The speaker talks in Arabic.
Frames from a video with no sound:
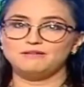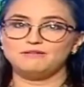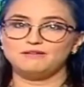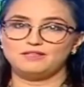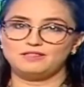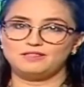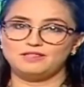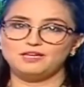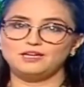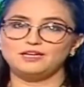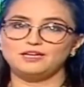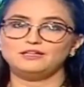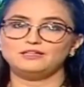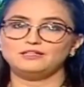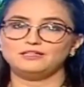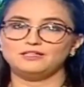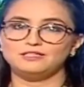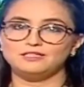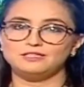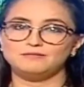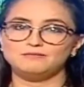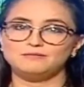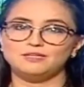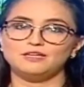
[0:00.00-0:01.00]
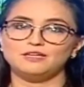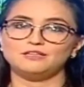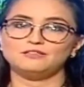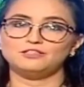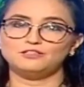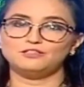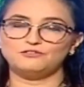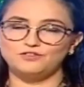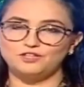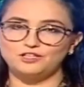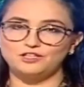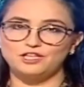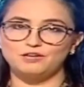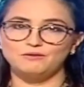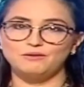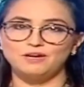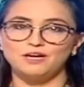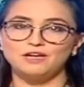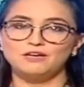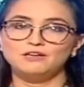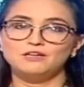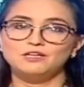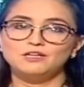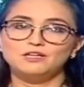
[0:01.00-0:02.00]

هذيك اللي لازمنا نتفاداوها